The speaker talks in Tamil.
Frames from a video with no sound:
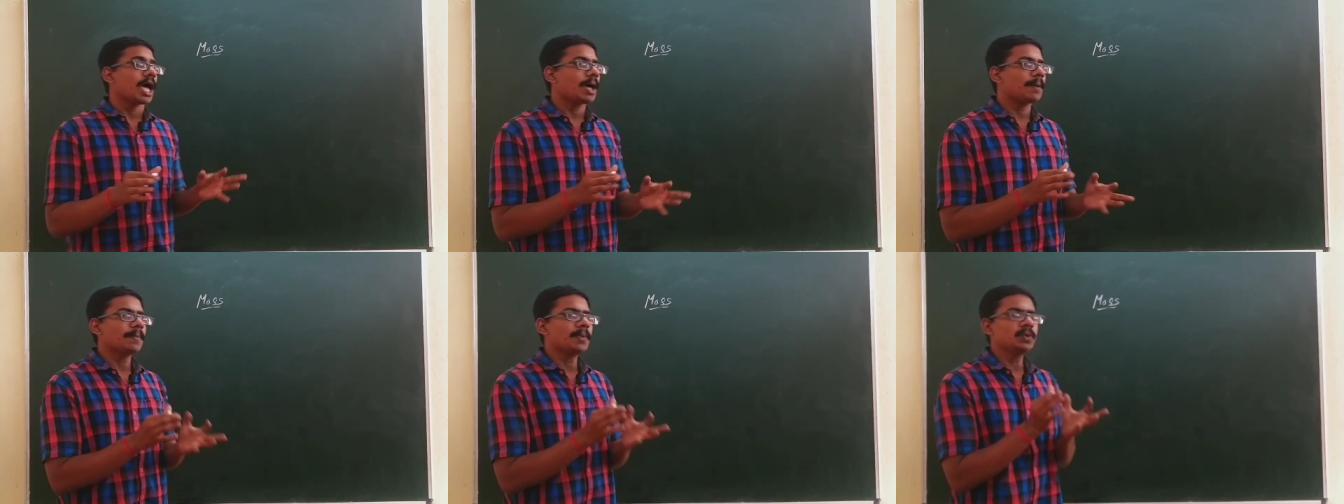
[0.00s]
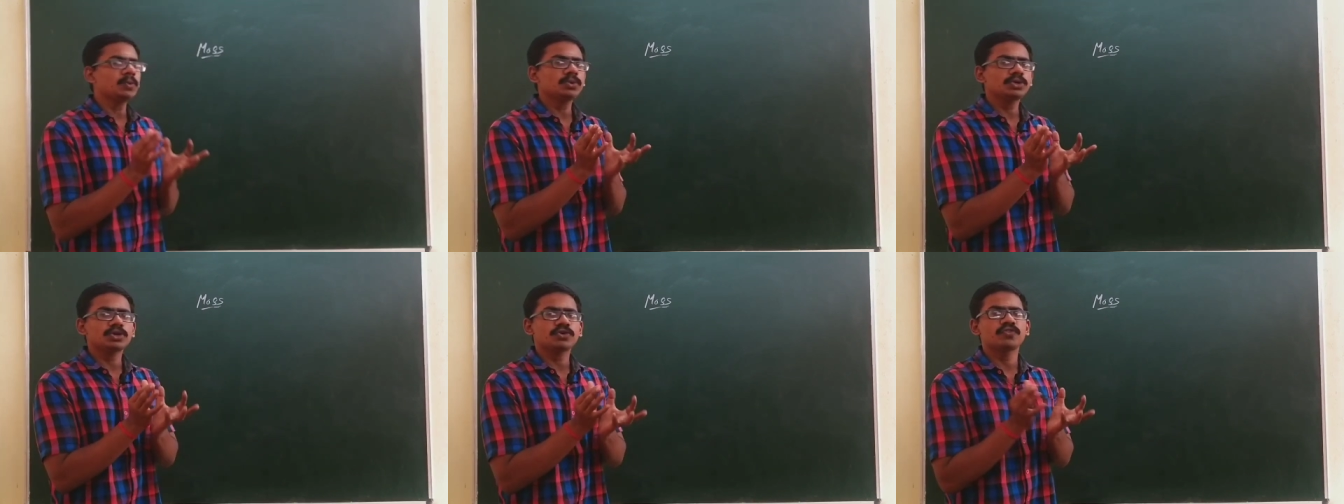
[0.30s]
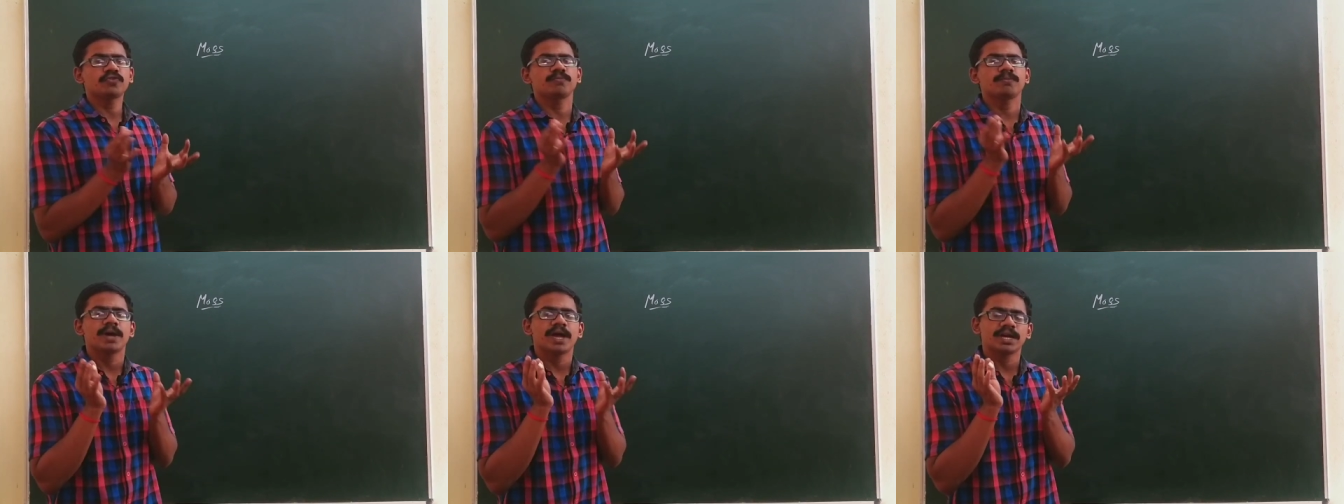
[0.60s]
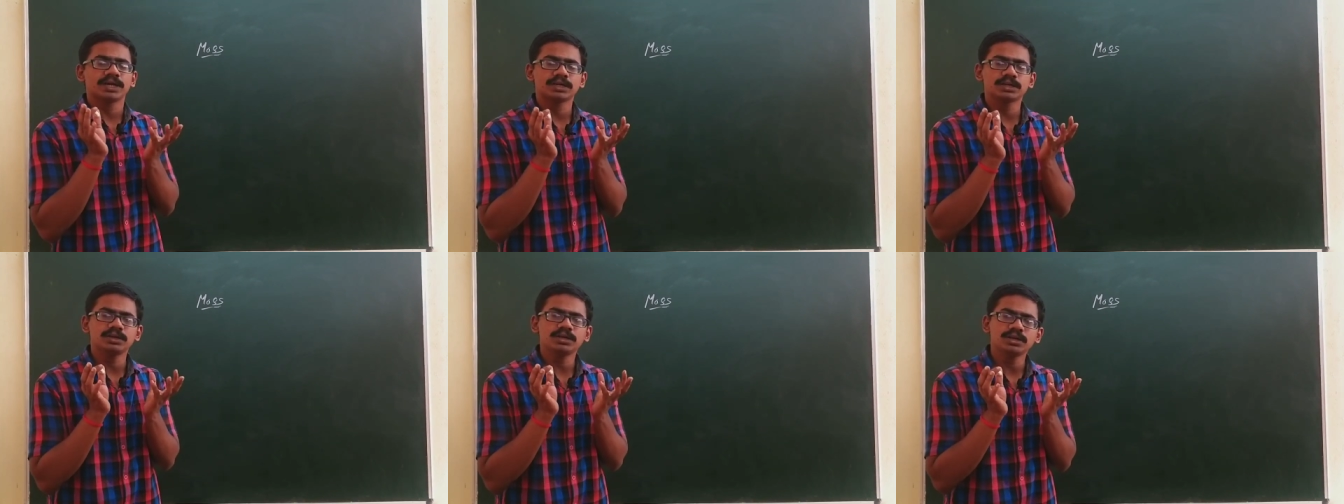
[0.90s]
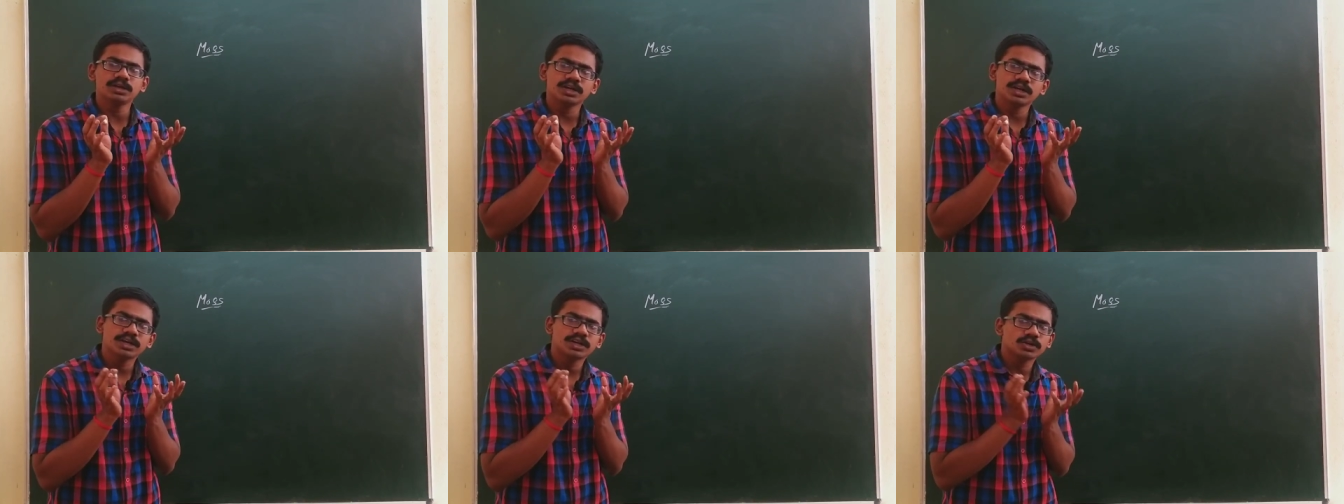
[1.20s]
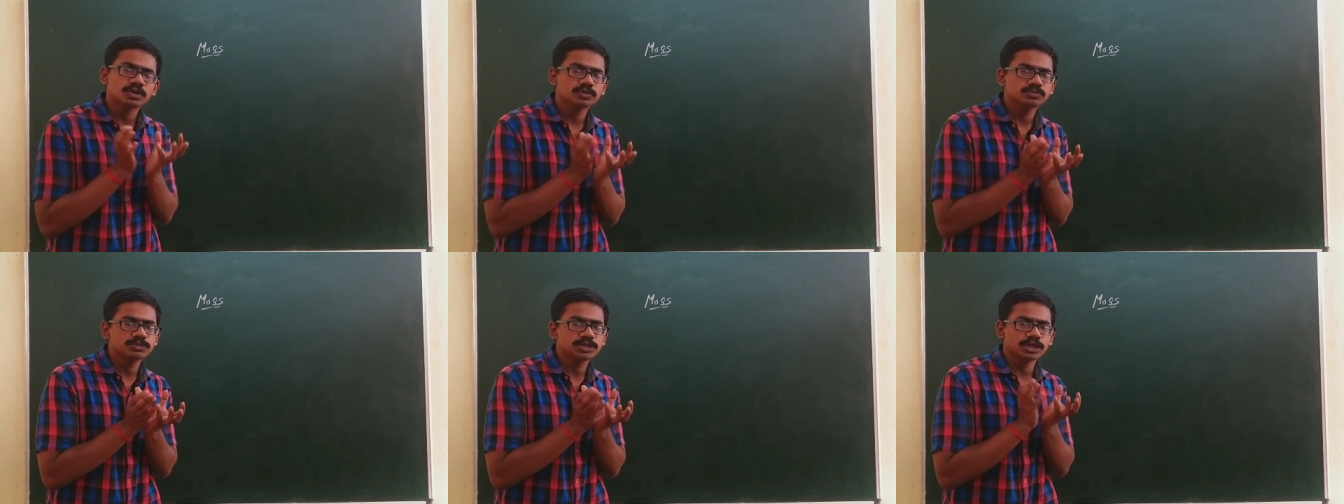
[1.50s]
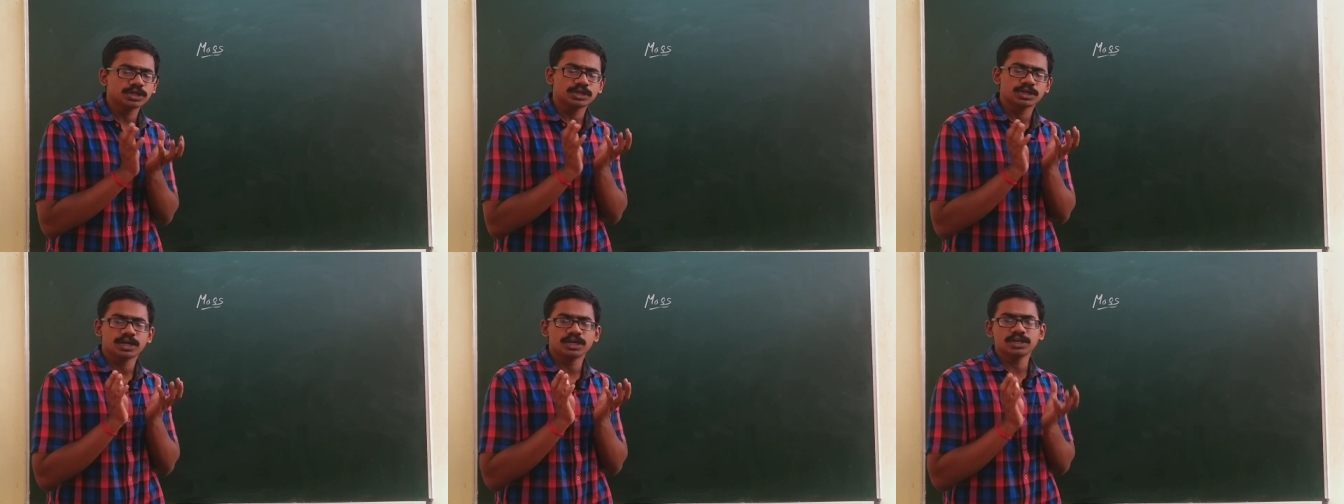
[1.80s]
அமௌண்ட் ஆஃப் மேட்டர் அண்ட்
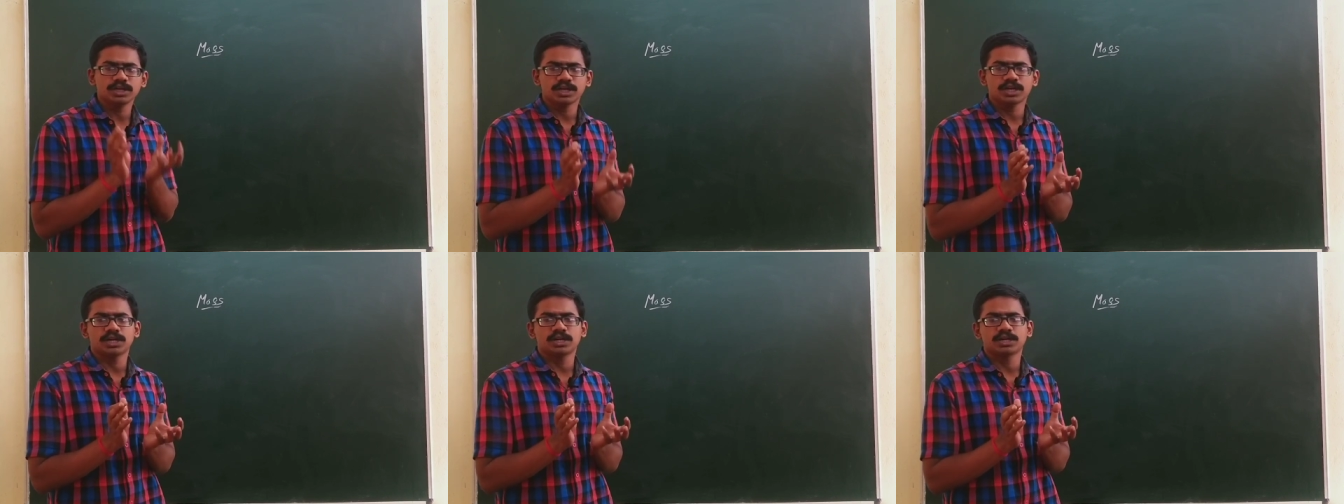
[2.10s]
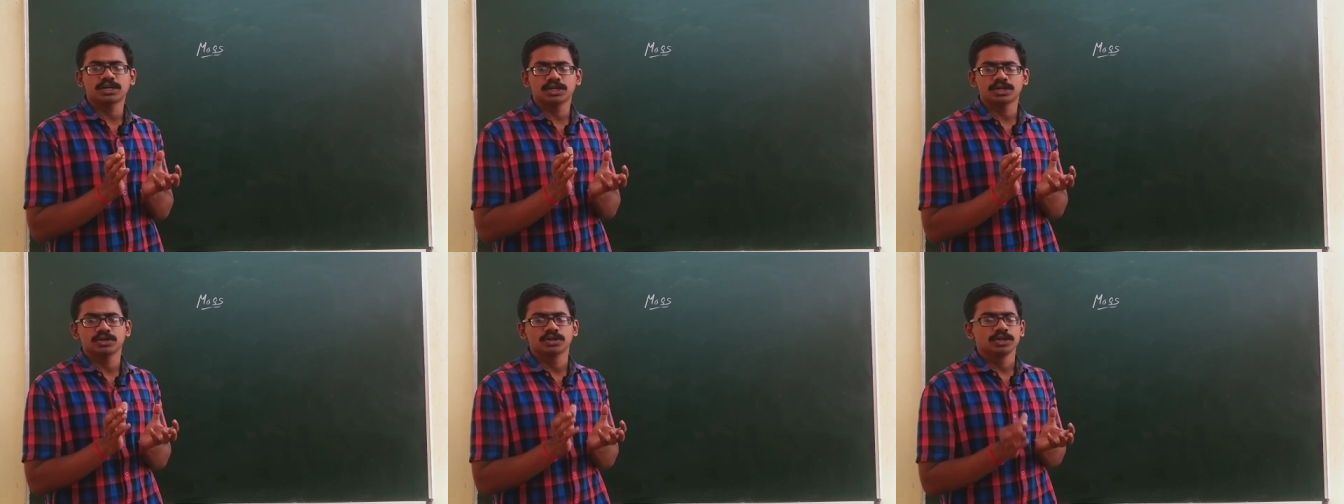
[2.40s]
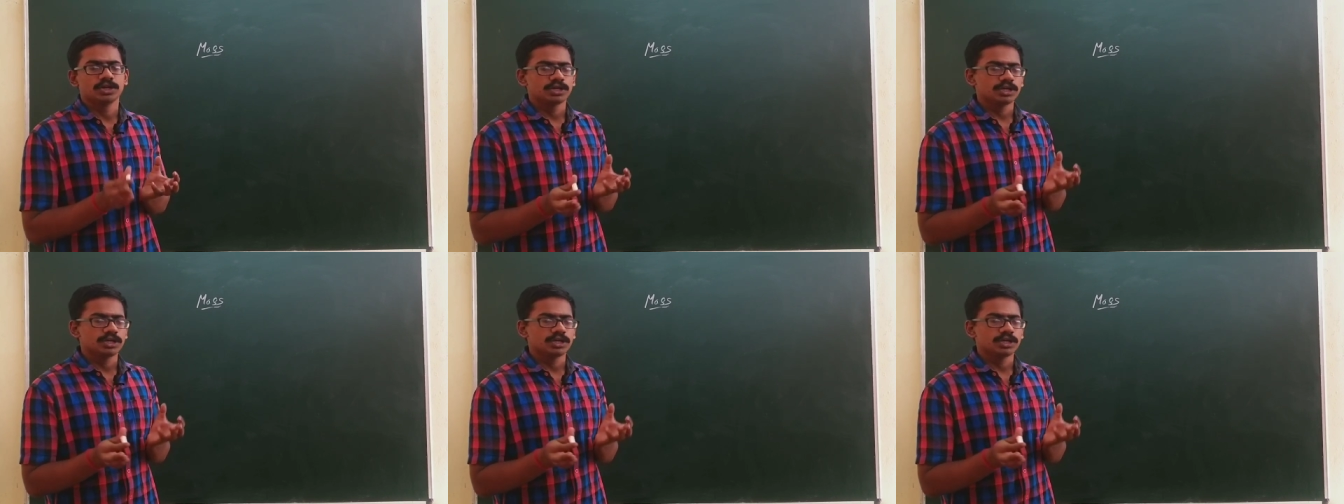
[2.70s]
ஆப்ஜெக்ட் கேன் கண்டெயின்